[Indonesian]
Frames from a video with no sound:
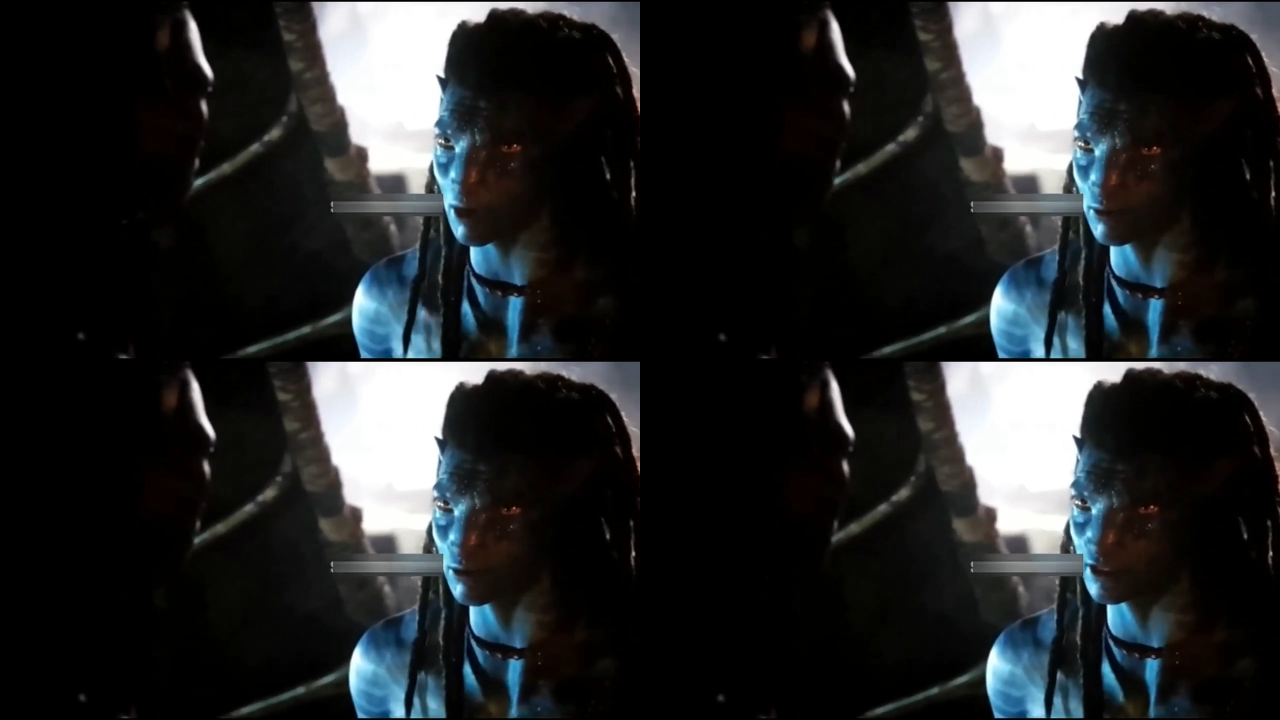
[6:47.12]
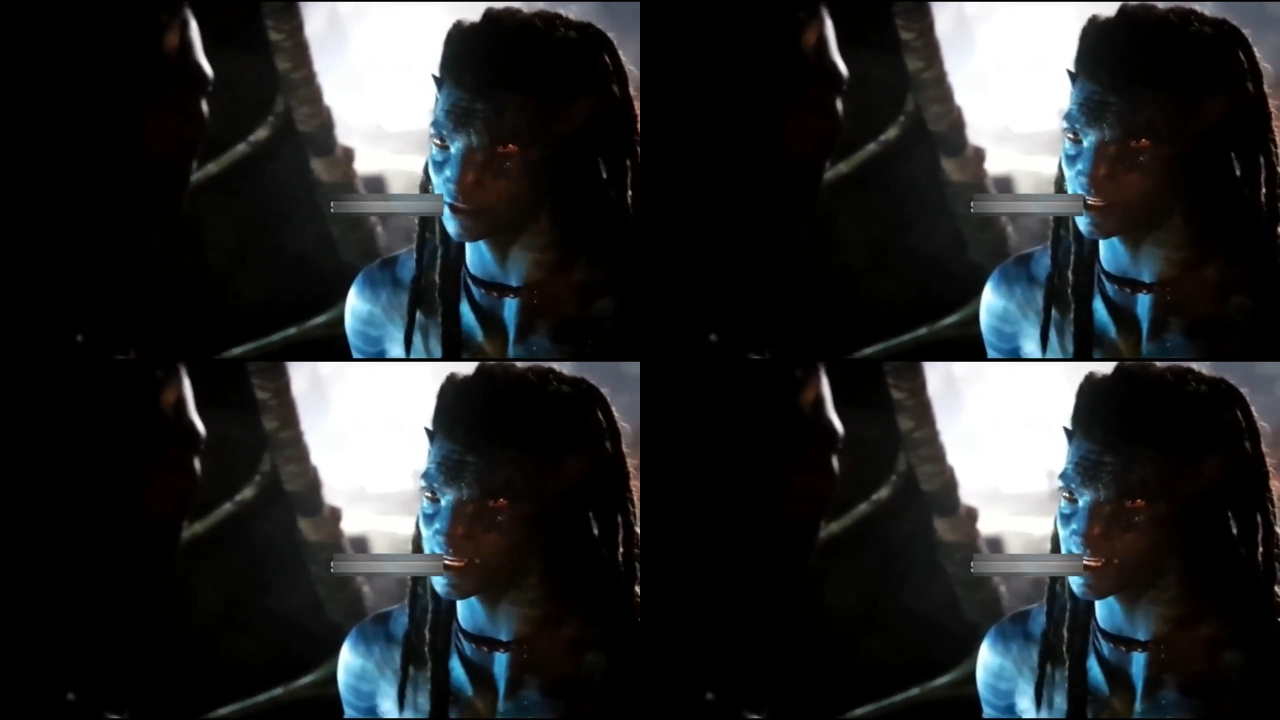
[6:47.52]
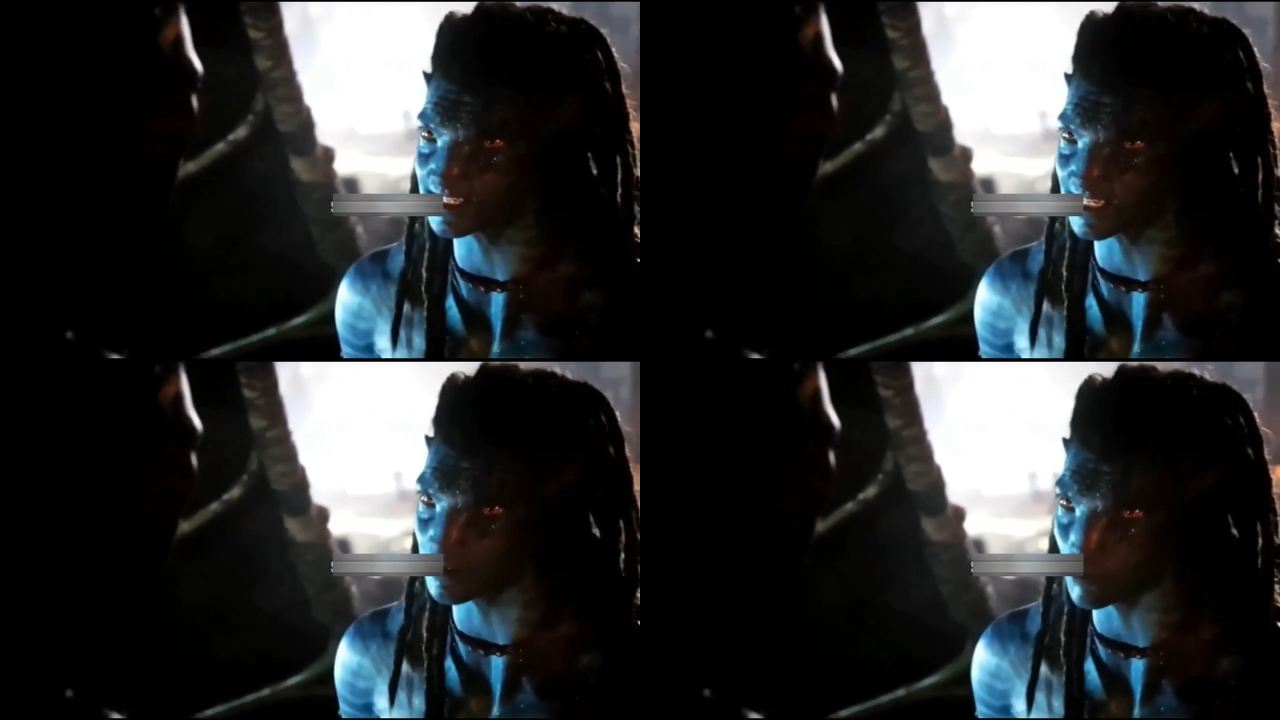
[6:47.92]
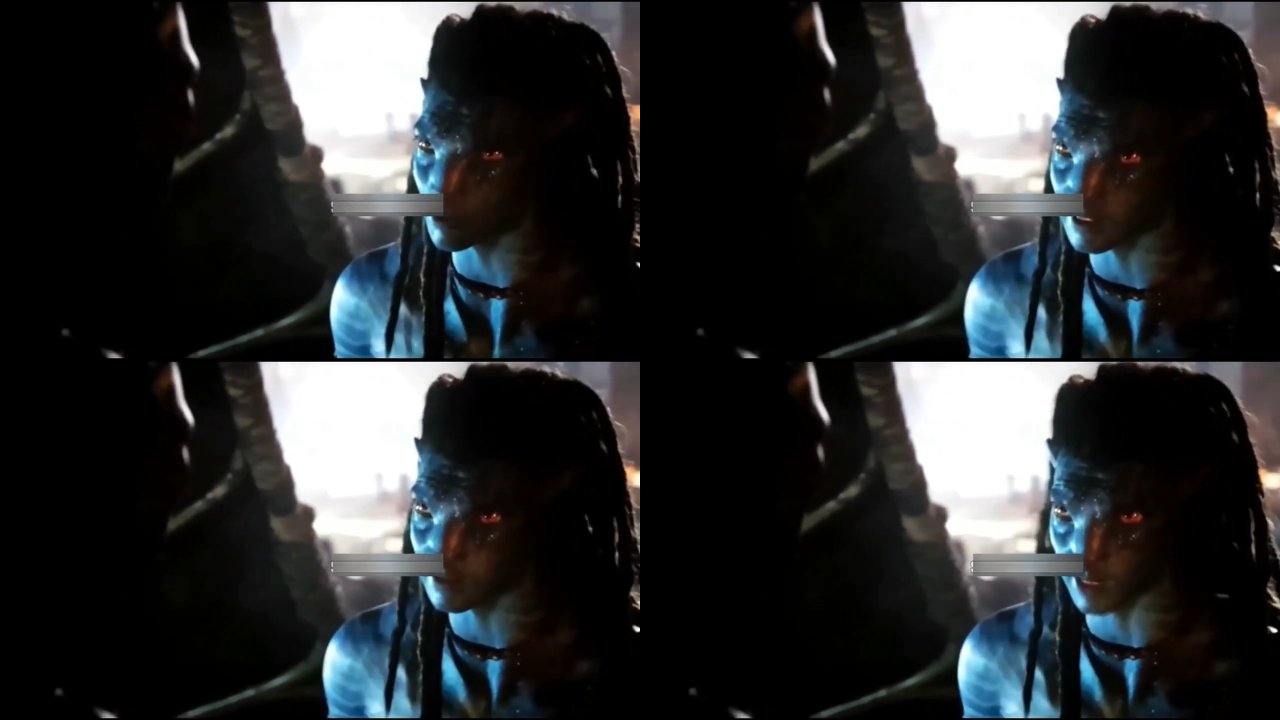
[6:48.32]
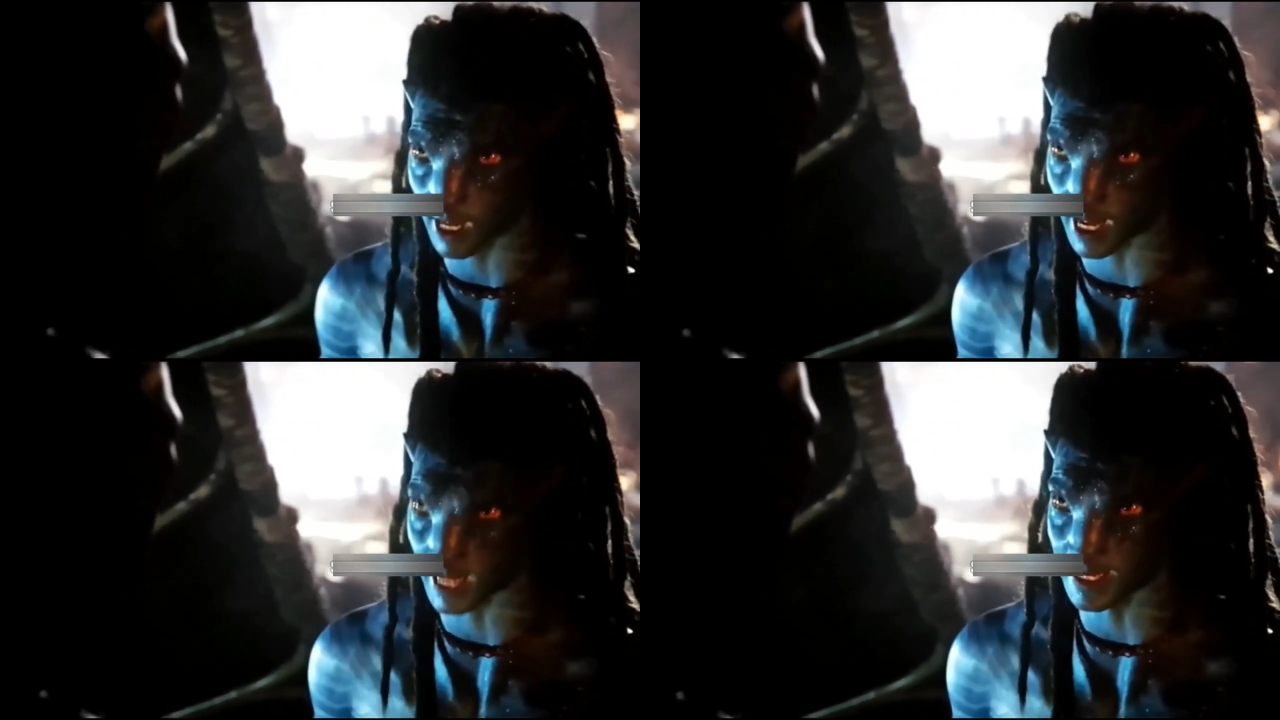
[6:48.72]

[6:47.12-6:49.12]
rakyat Navi di hutan tidak ikut